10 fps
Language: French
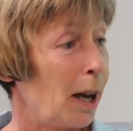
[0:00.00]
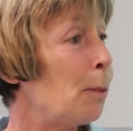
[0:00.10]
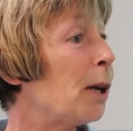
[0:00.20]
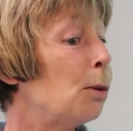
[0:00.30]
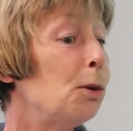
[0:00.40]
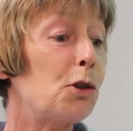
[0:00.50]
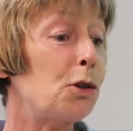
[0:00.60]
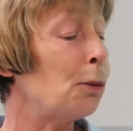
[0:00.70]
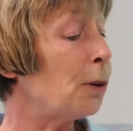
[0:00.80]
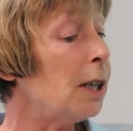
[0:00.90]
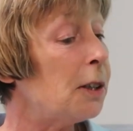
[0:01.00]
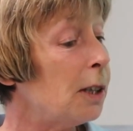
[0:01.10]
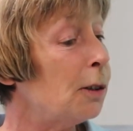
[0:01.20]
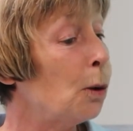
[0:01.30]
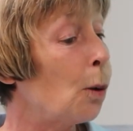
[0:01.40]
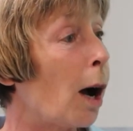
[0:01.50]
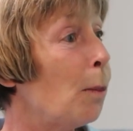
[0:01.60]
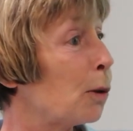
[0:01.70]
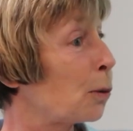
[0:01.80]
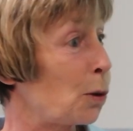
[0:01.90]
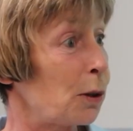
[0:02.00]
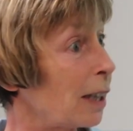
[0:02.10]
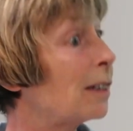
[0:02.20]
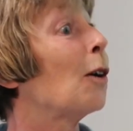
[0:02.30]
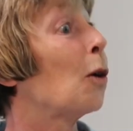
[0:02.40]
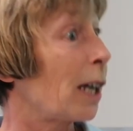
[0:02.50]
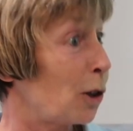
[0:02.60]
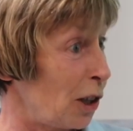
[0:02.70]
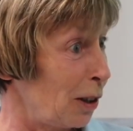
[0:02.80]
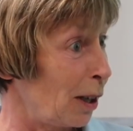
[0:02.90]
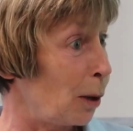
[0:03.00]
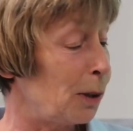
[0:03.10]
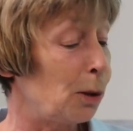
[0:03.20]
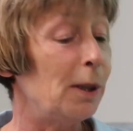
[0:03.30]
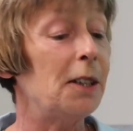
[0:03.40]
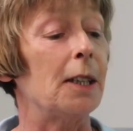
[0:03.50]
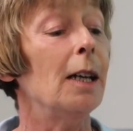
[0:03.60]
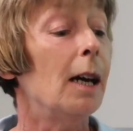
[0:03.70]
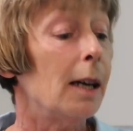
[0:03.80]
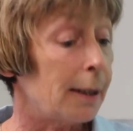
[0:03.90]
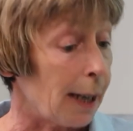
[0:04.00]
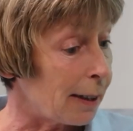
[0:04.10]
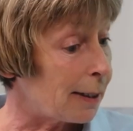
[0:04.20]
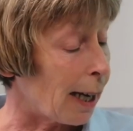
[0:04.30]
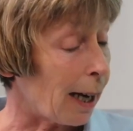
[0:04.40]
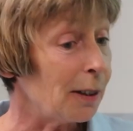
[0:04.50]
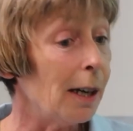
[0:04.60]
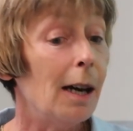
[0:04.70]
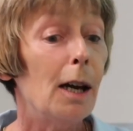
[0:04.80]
eh bien écoute, je te félicite Noah, parce que je sais que tu es engagé dans la vie du lycée, tu es interne,